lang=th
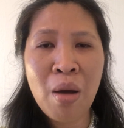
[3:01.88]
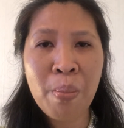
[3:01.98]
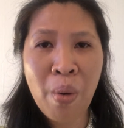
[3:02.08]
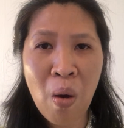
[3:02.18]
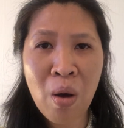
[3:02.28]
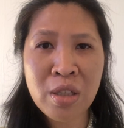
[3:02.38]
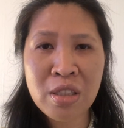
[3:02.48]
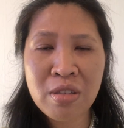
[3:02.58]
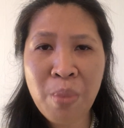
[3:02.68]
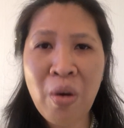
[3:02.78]
โพส
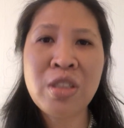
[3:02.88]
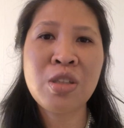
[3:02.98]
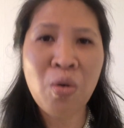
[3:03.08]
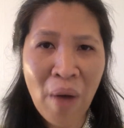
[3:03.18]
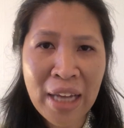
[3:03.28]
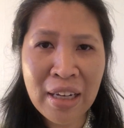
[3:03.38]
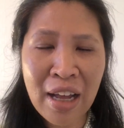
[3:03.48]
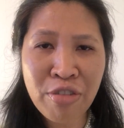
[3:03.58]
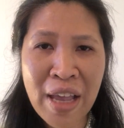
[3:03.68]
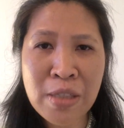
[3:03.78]
ต์โพสต์ทุกวัน
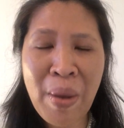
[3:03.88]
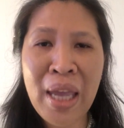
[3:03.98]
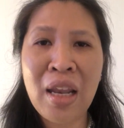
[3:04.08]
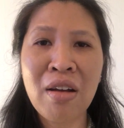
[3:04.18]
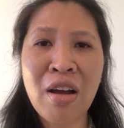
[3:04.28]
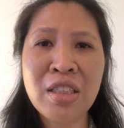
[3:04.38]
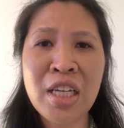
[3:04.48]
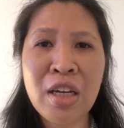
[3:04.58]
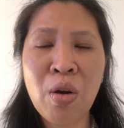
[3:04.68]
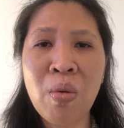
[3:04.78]
ค่ะแฟนเพจแล้วก็
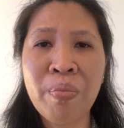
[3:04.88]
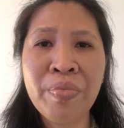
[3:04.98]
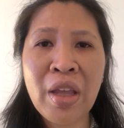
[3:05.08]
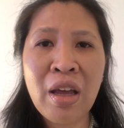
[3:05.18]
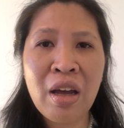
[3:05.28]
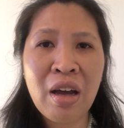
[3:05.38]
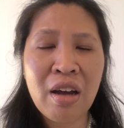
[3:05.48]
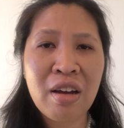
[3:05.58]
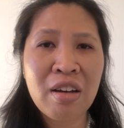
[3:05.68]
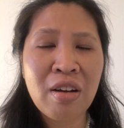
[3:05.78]
ที่กลุ่ม
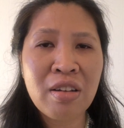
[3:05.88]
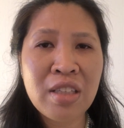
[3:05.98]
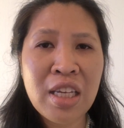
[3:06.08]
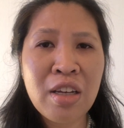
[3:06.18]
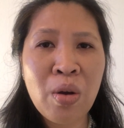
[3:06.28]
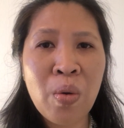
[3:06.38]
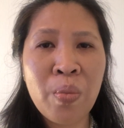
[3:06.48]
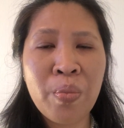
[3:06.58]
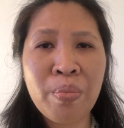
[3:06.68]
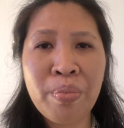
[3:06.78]
ที่กลุ่ม
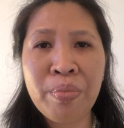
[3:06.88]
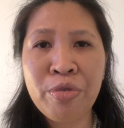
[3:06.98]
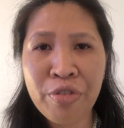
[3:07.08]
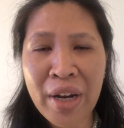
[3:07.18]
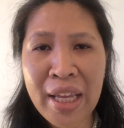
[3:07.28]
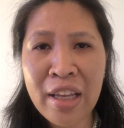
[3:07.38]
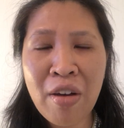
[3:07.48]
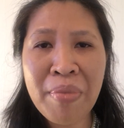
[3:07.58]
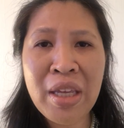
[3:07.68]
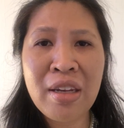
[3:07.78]
ฟรี
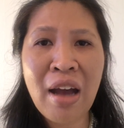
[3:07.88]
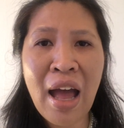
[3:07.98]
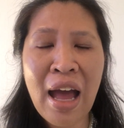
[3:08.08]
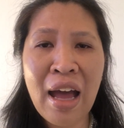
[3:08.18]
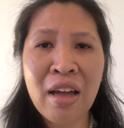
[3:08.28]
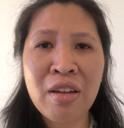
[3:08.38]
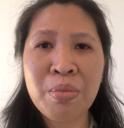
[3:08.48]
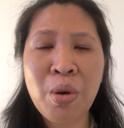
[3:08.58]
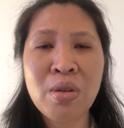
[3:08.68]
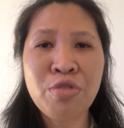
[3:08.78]
ก็มีเนื้อหา
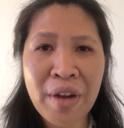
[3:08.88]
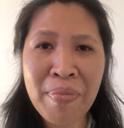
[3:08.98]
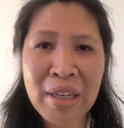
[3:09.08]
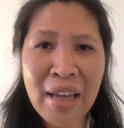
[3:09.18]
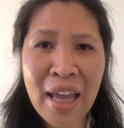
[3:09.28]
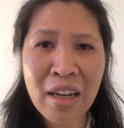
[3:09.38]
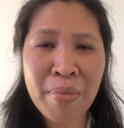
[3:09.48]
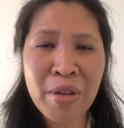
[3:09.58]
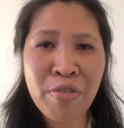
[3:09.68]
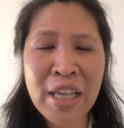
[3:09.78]
โพสต์ฟรีเหมือนกันแล้ว
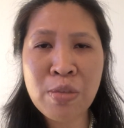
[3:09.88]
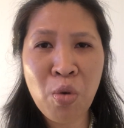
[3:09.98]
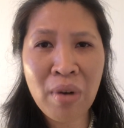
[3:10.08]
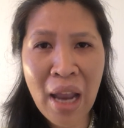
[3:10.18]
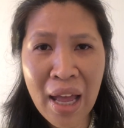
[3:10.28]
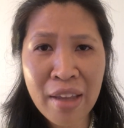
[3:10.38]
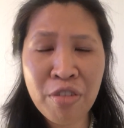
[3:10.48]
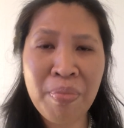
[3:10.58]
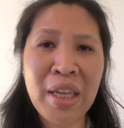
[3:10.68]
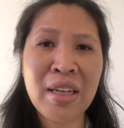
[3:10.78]
ก็มี Facebook Live
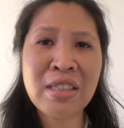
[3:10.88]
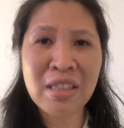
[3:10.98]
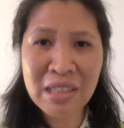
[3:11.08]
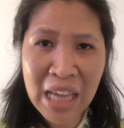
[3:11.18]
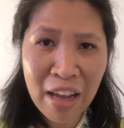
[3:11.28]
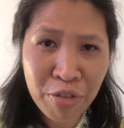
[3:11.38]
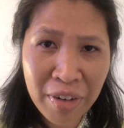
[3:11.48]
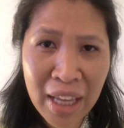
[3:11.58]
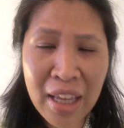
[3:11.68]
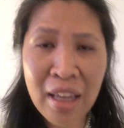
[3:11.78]
มีหนังสือแจกฟรี